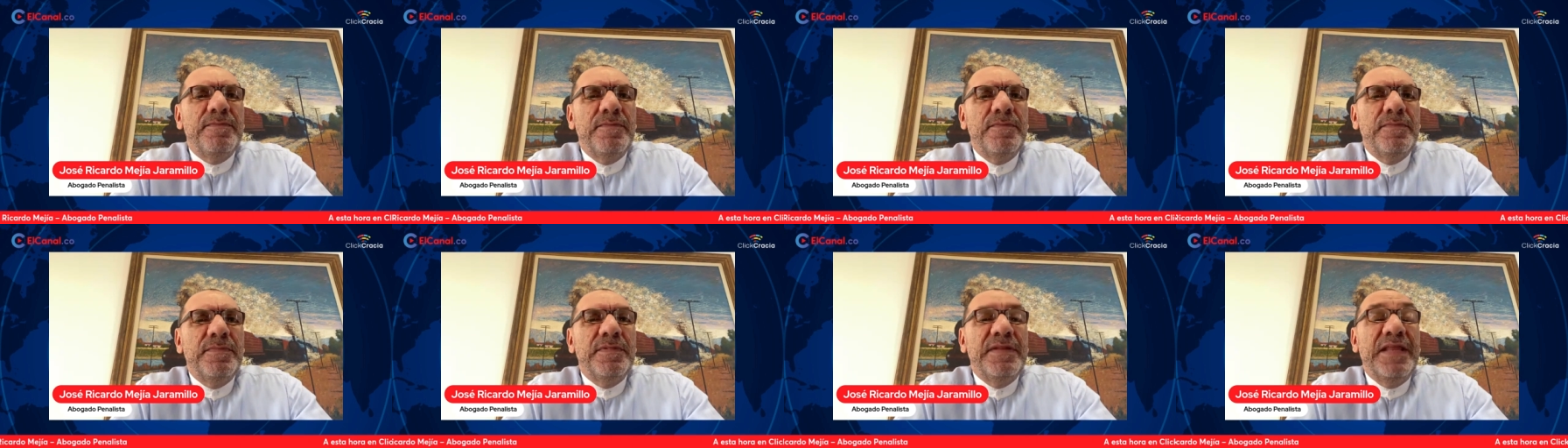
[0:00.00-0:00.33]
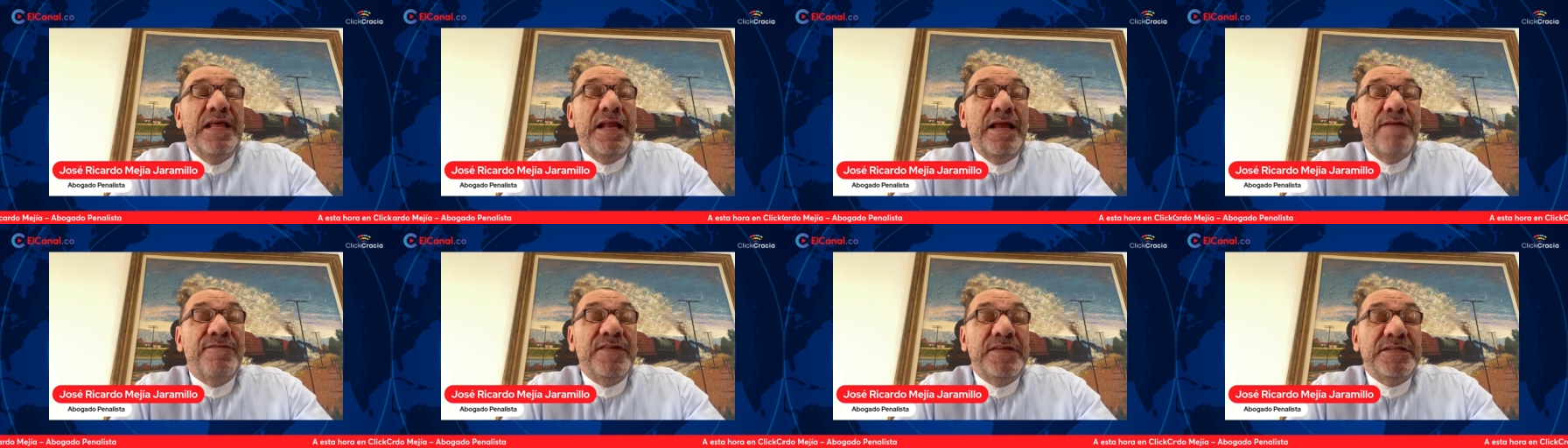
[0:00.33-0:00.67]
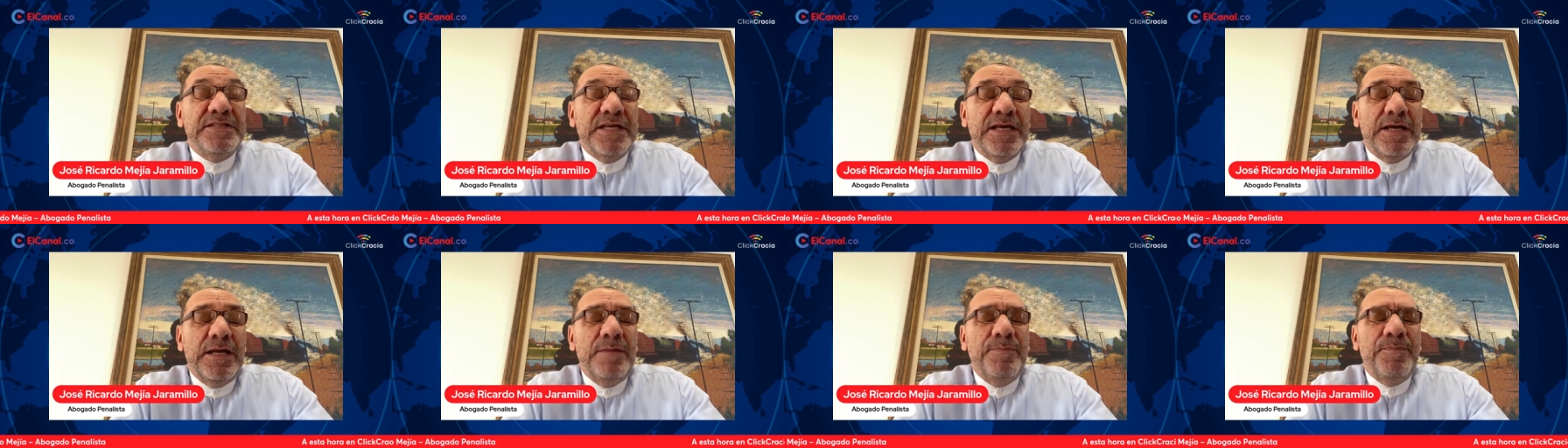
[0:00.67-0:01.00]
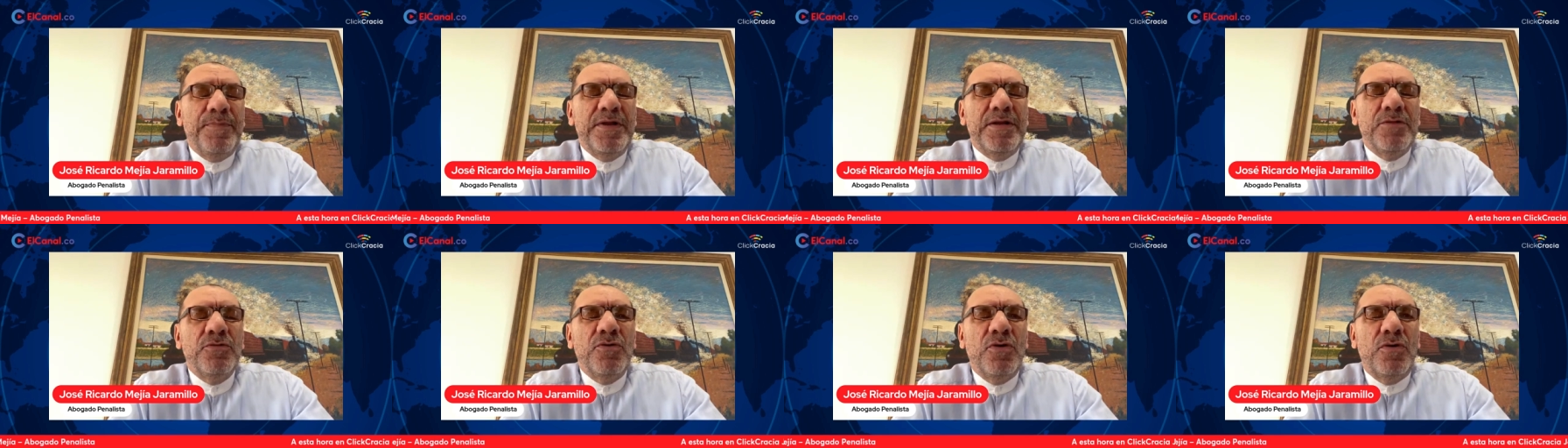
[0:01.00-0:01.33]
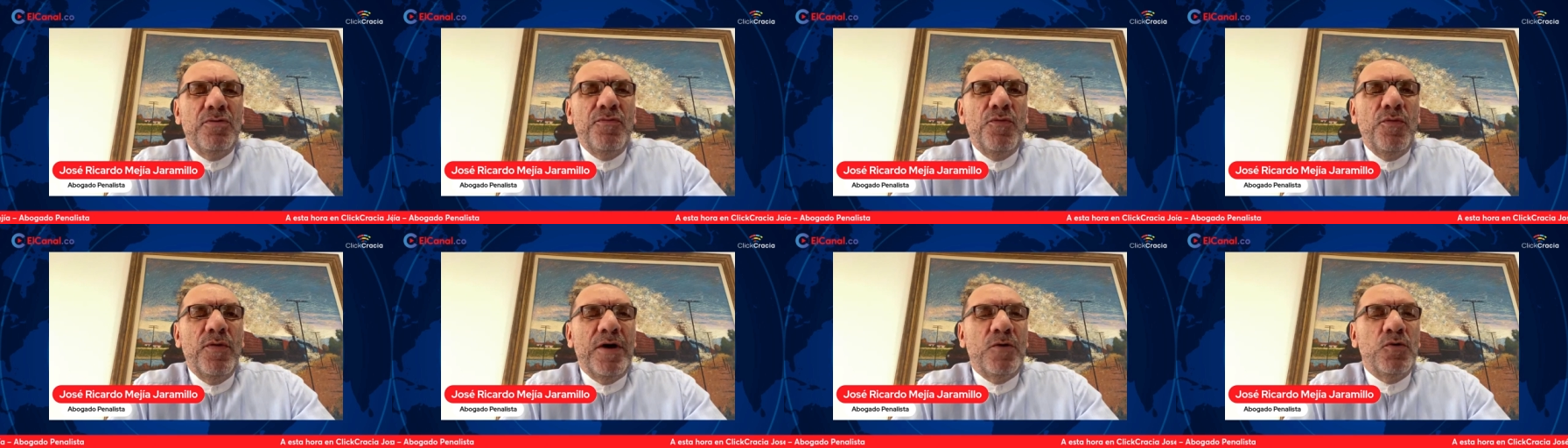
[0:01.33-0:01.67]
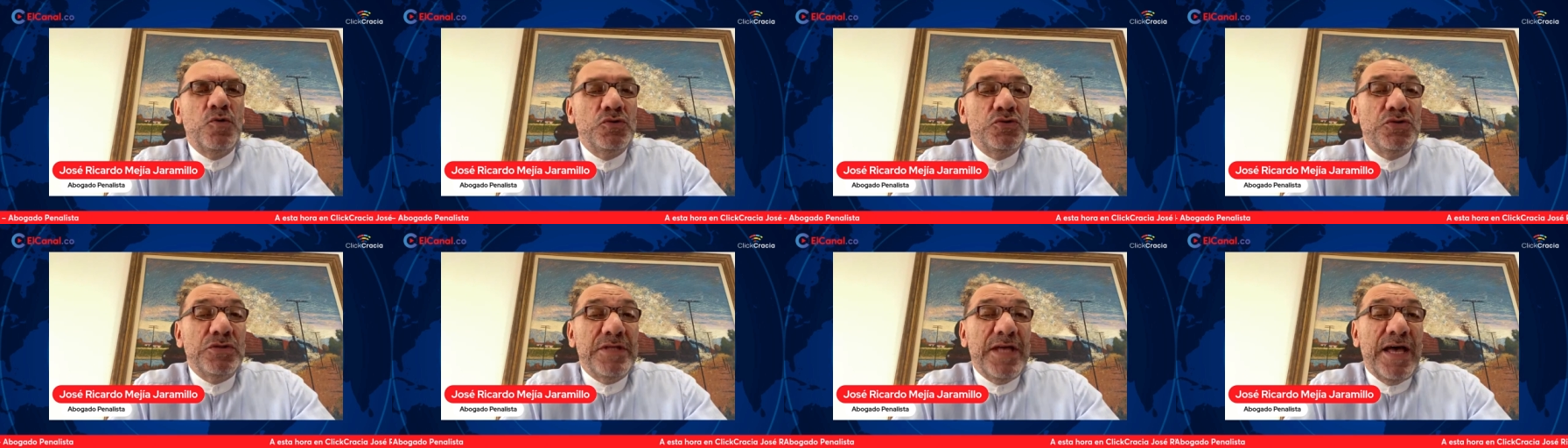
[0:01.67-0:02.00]
de la fiscal, perdón, fue
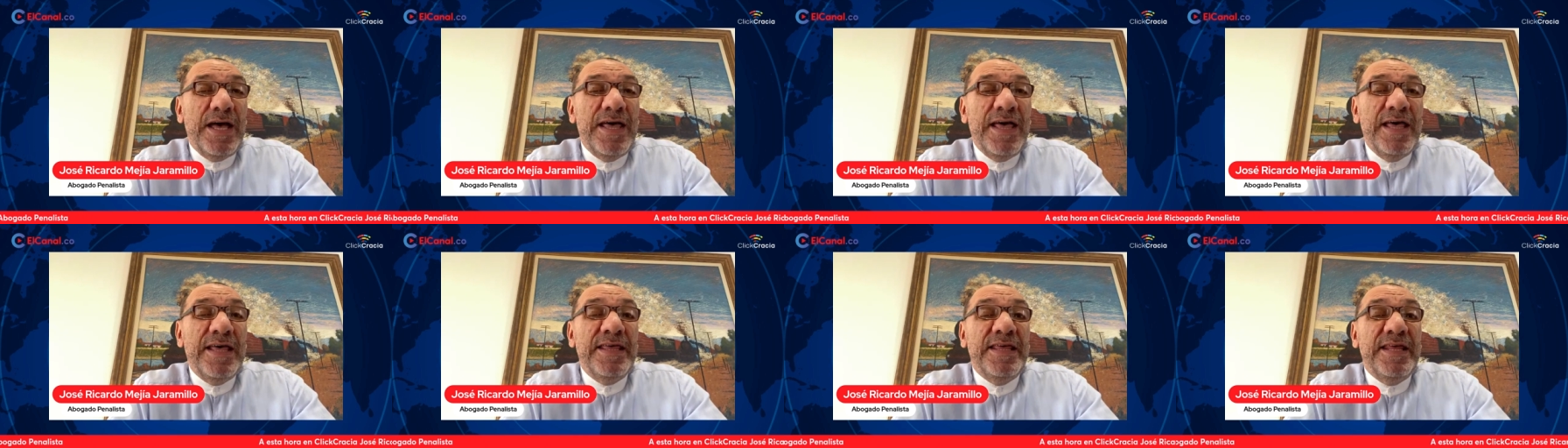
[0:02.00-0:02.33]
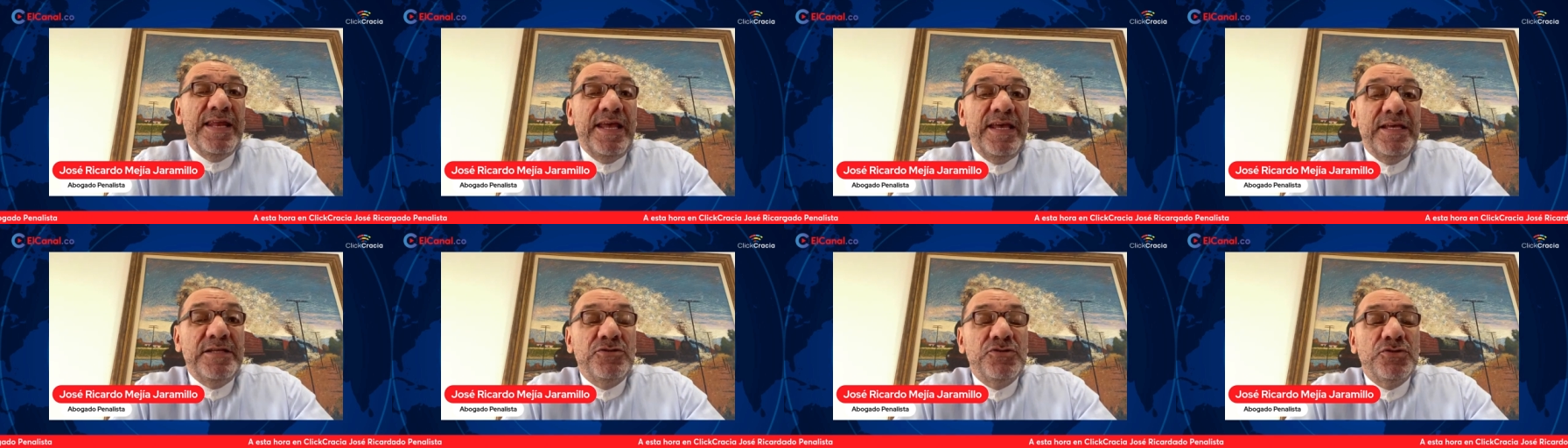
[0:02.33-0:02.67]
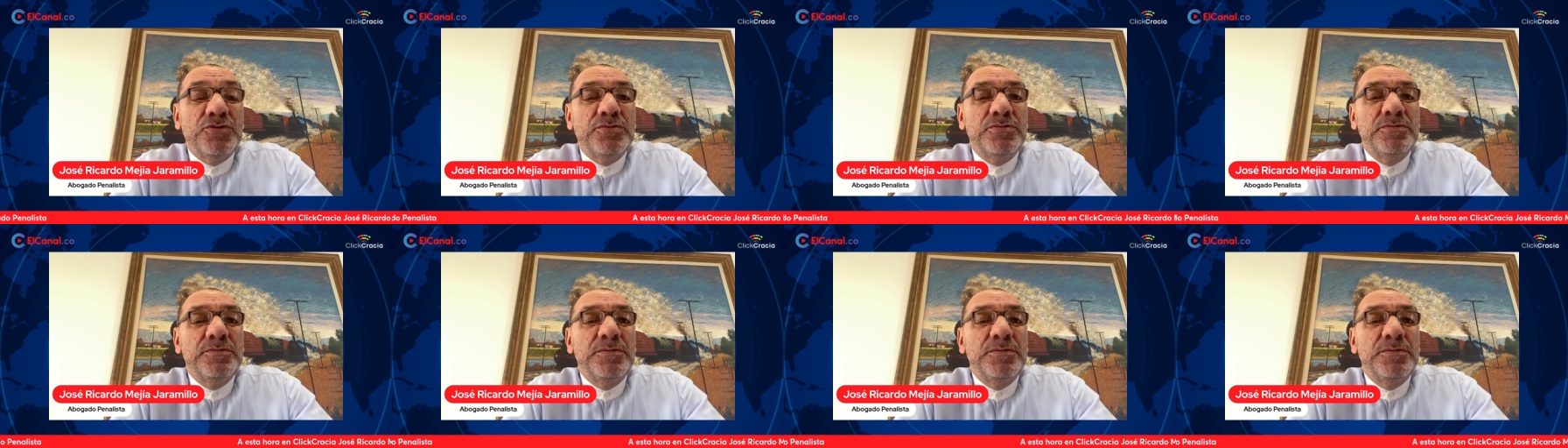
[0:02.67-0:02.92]
ajustada a derecho.